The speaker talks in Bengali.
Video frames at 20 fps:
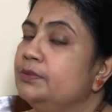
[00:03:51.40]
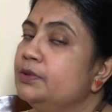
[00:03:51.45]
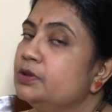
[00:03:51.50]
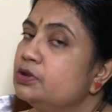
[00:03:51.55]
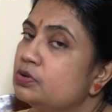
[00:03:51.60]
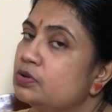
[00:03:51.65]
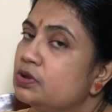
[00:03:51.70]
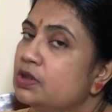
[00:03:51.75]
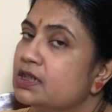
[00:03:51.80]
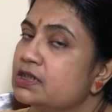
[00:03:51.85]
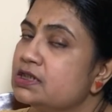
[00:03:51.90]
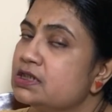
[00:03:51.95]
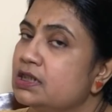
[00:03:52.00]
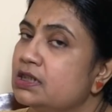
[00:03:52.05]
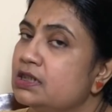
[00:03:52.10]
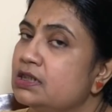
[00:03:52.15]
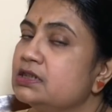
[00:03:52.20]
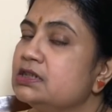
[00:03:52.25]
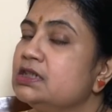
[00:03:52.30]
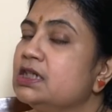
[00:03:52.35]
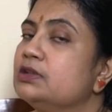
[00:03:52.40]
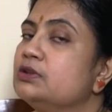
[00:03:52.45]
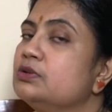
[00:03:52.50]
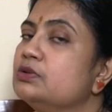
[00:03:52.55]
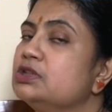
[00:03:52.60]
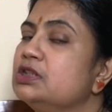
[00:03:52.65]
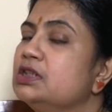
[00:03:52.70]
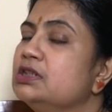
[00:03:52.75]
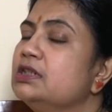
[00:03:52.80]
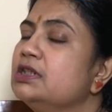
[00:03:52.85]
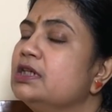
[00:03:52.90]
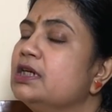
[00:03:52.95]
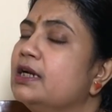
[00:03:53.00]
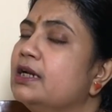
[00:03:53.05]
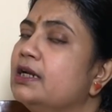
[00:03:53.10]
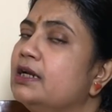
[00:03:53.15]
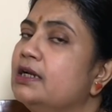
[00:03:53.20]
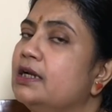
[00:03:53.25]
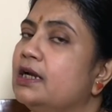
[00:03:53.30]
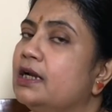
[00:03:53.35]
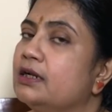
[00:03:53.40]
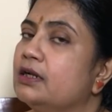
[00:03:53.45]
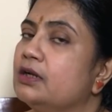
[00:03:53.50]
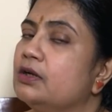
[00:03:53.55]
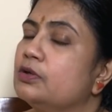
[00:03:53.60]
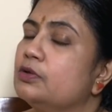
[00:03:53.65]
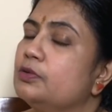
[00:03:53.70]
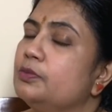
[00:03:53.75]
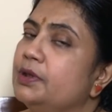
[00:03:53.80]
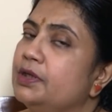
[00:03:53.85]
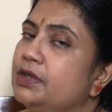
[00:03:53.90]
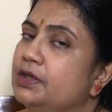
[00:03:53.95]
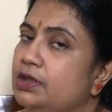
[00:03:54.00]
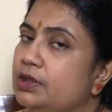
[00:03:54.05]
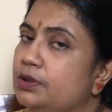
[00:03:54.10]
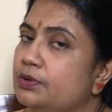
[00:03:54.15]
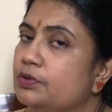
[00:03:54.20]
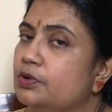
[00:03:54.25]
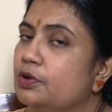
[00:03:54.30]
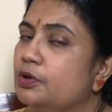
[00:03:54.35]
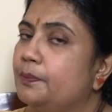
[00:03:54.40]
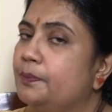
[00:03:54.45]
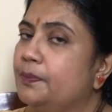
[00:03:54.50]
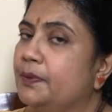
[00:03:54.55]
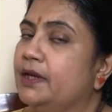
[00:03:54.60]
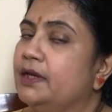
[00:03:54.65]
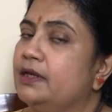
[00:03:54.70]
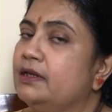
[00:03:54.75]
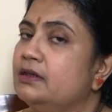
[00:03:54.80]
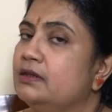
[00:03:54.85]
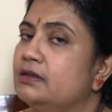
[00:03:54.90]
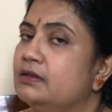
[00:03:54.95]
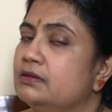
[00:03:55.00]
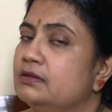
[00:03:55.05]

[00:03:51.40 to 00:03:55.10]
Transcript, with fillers: মিথুন রাশির জাতক জাতিকারা নানা রকমের নিউরো পেন